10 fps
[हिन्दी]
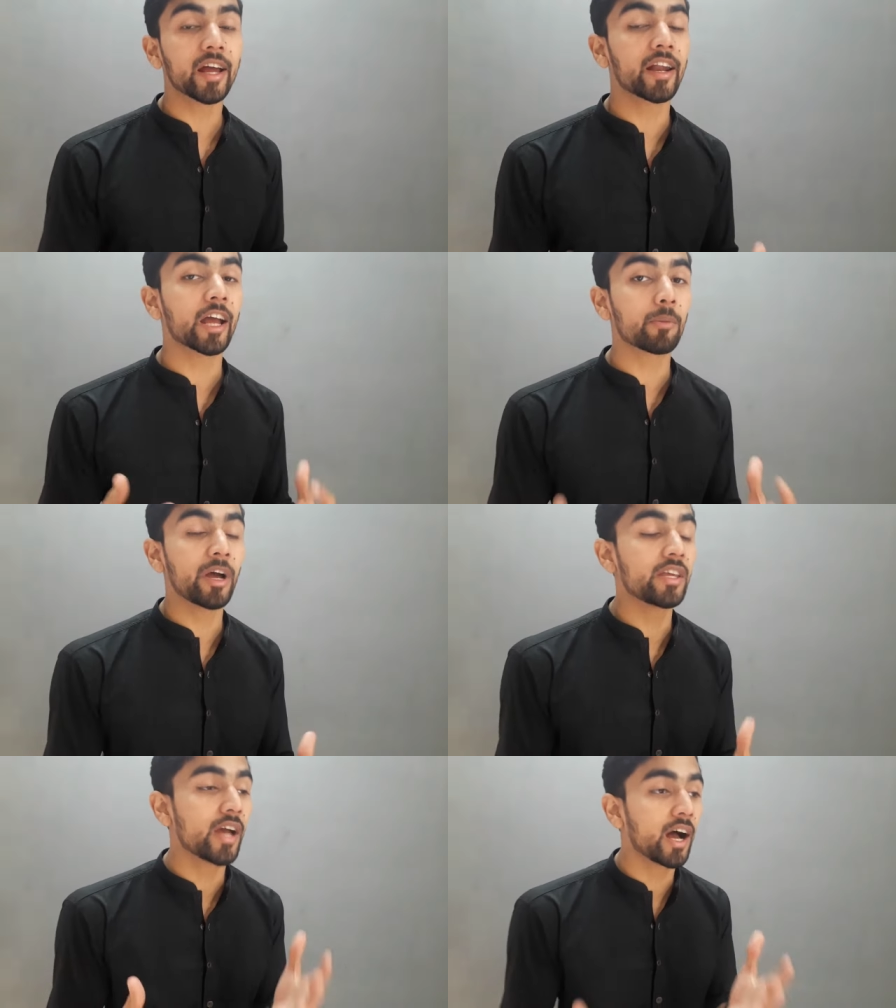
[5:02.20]
करना है कि
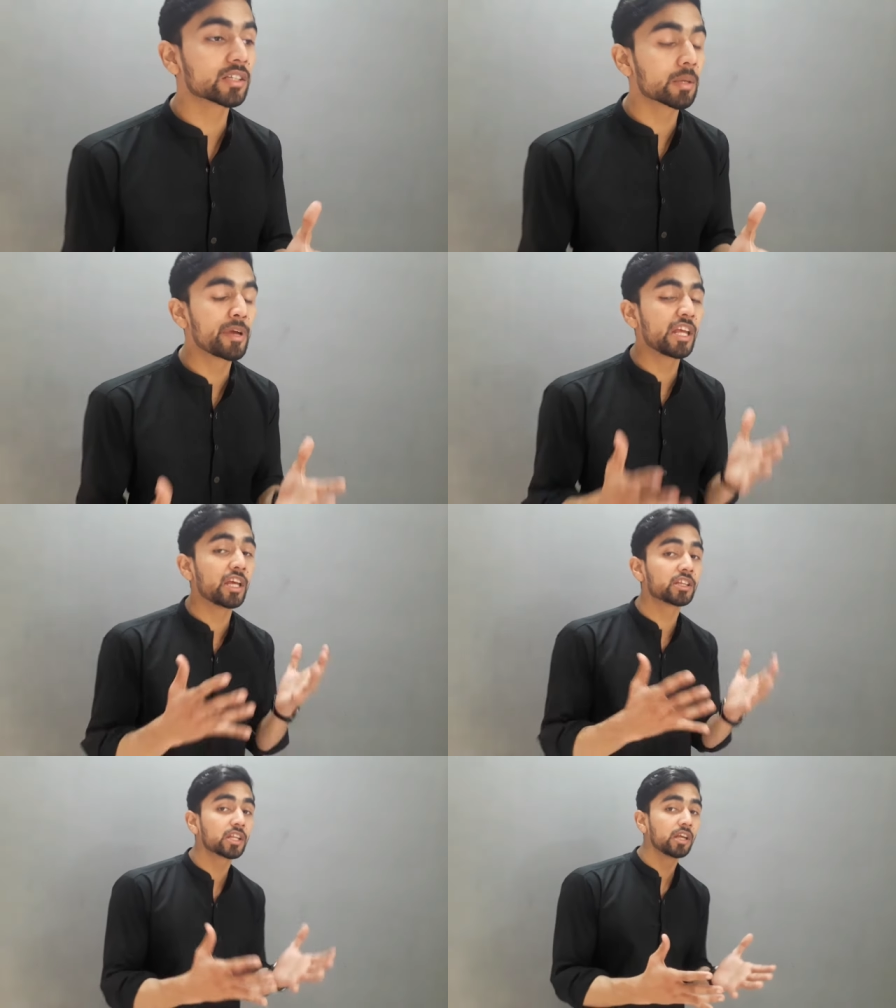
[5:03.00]
भाई यहां से मेरी
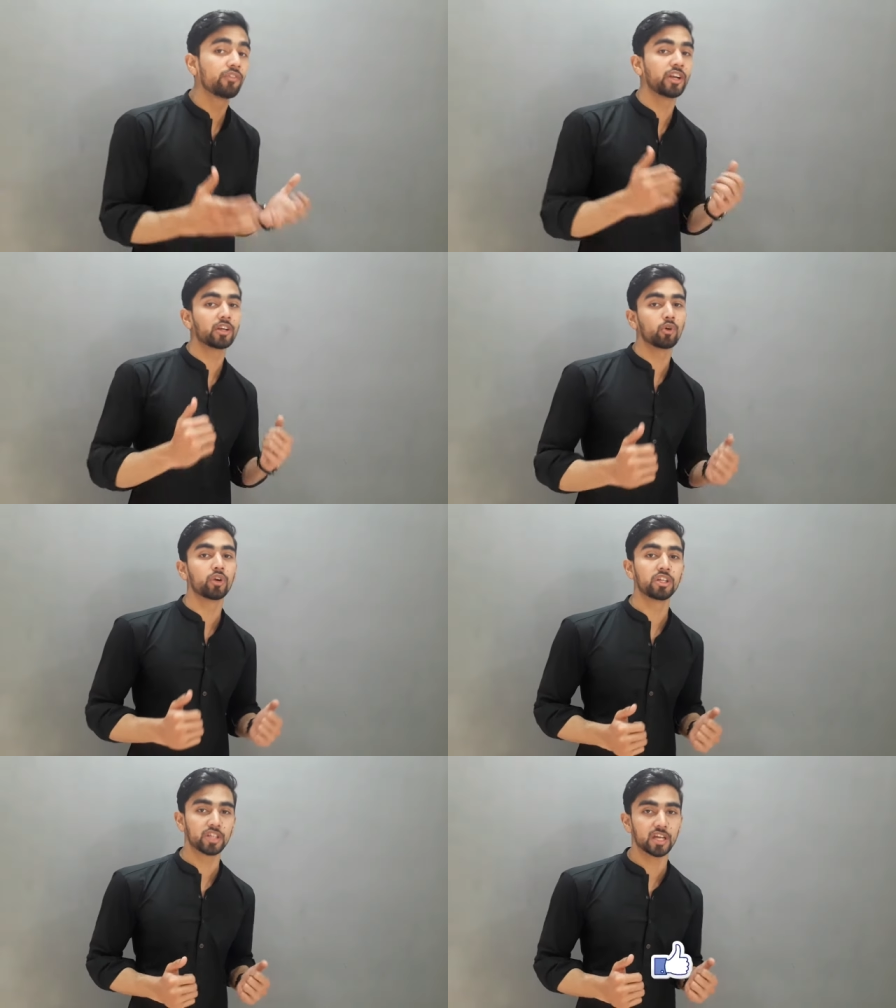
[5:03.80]
इतनी फिटिंग
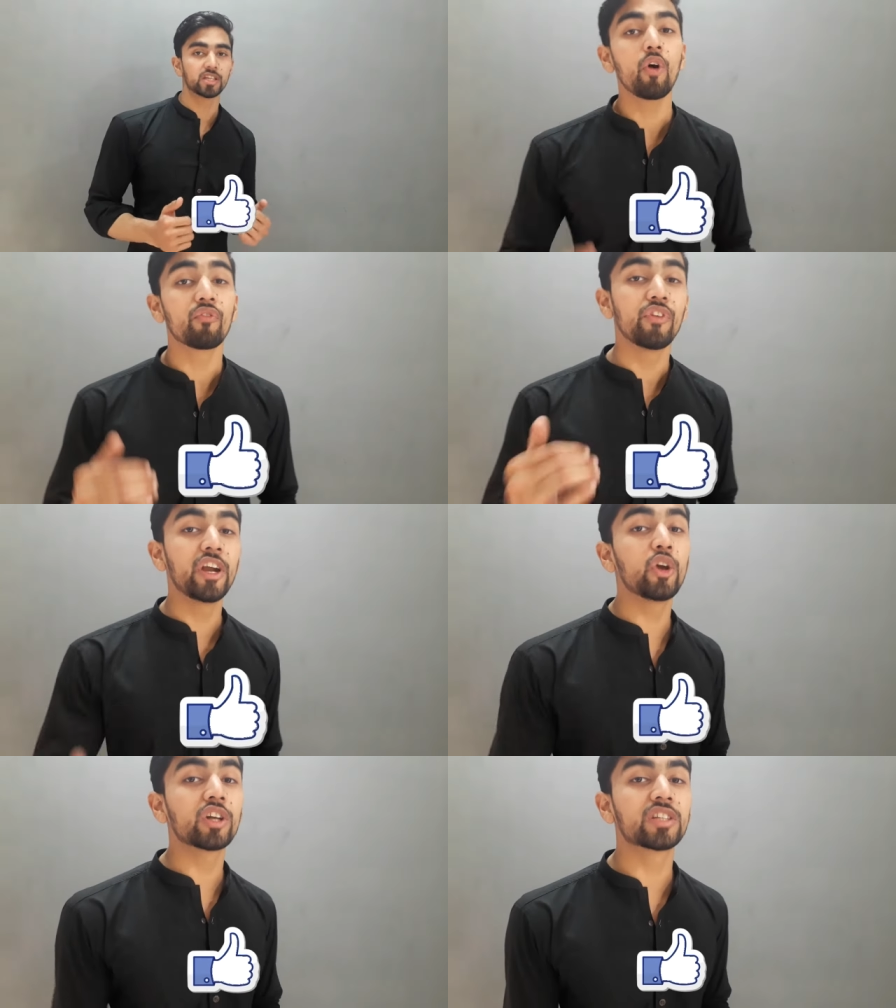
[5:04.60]
होनी चाहिए तो
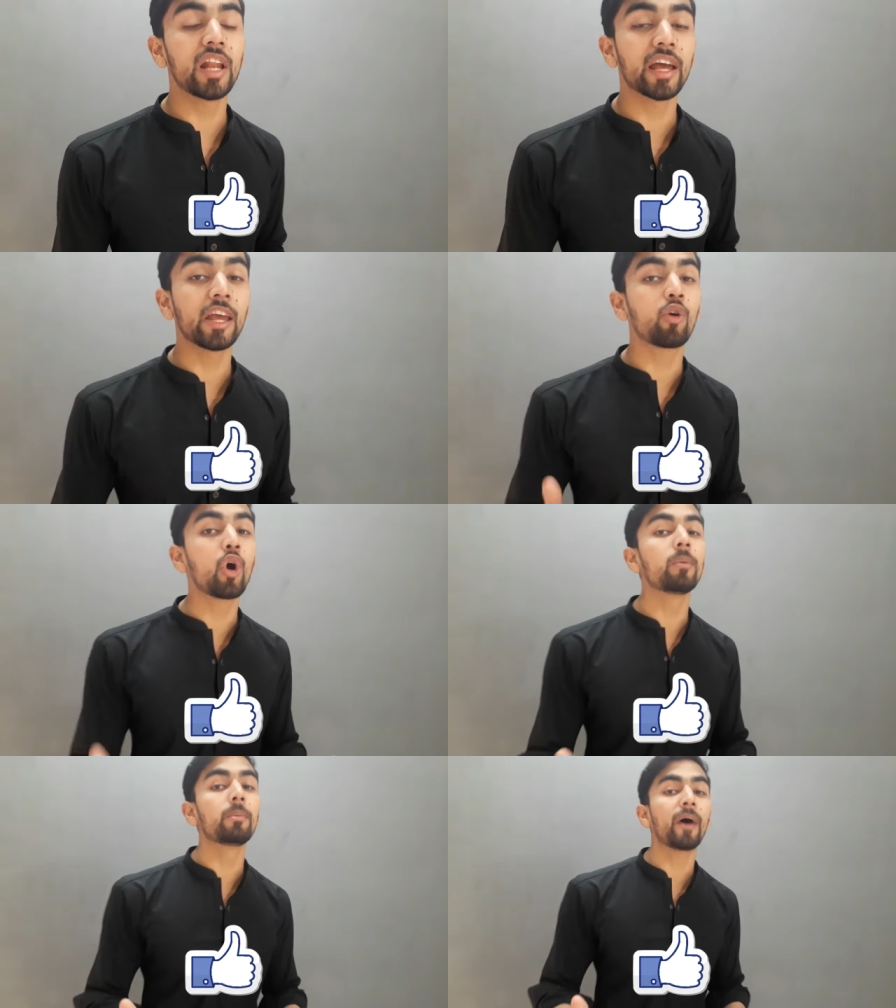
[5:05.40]
वीडियो अच्छी लगी
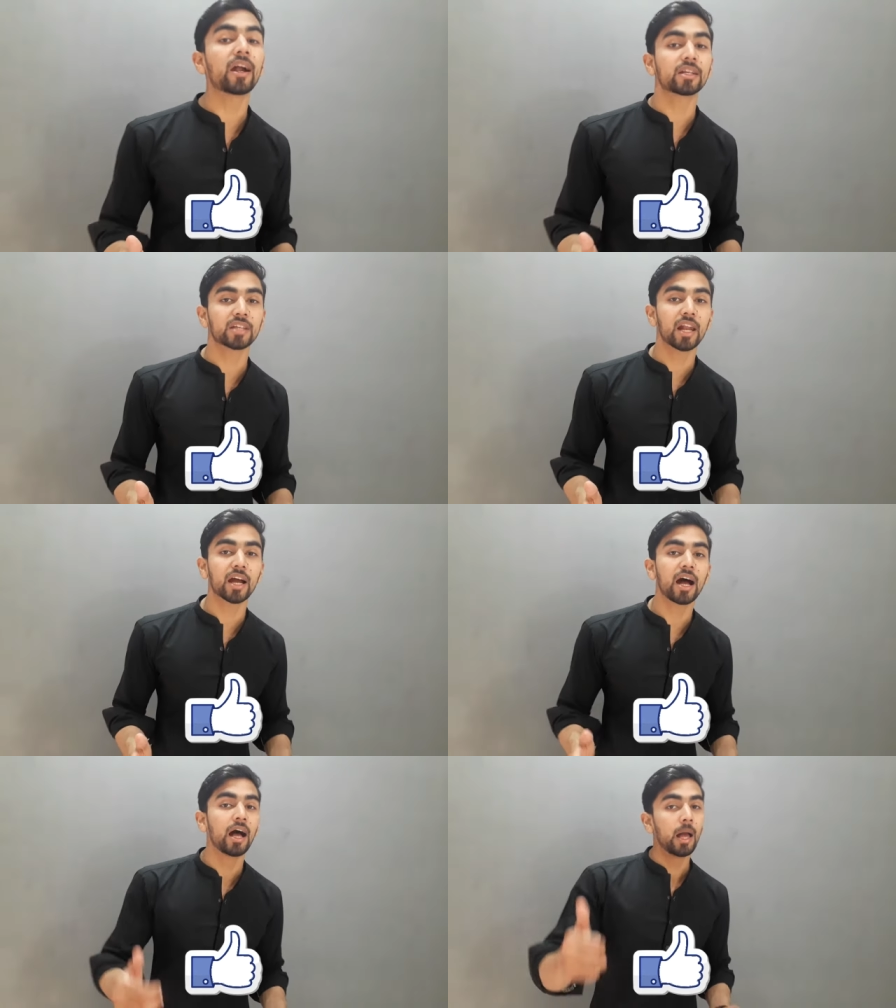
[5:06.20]
कोई भी पार्ट अच्छा
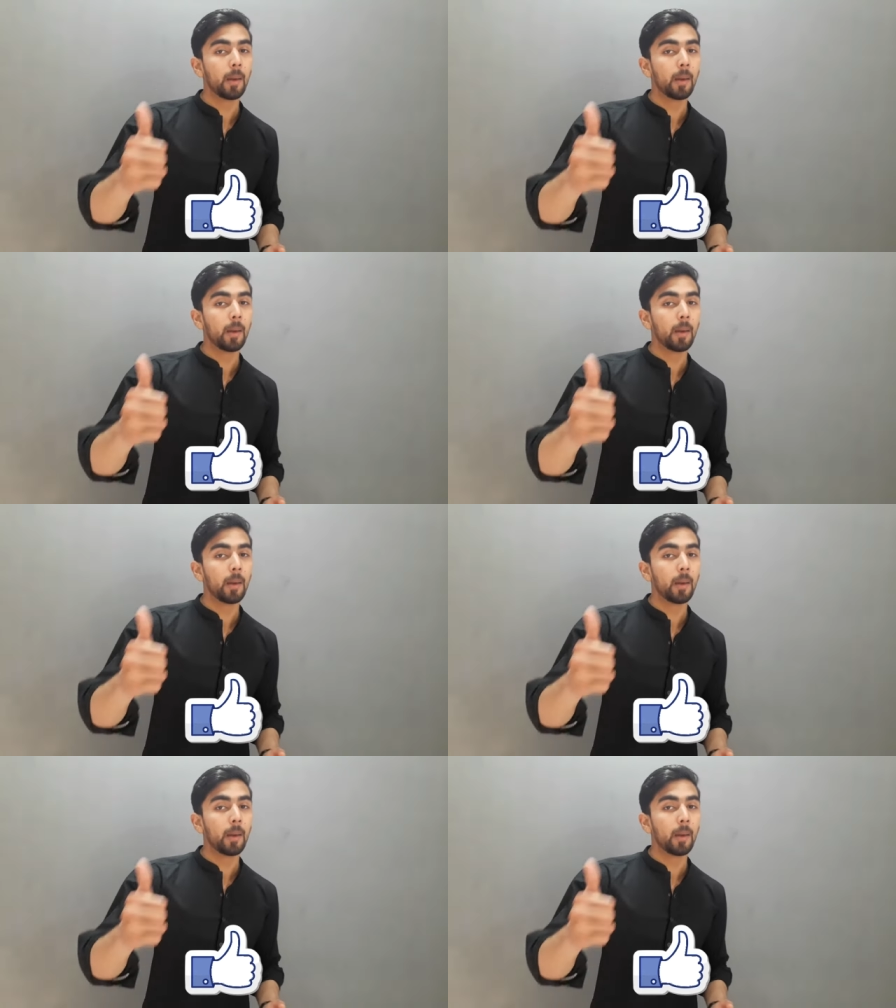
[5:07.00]
लगा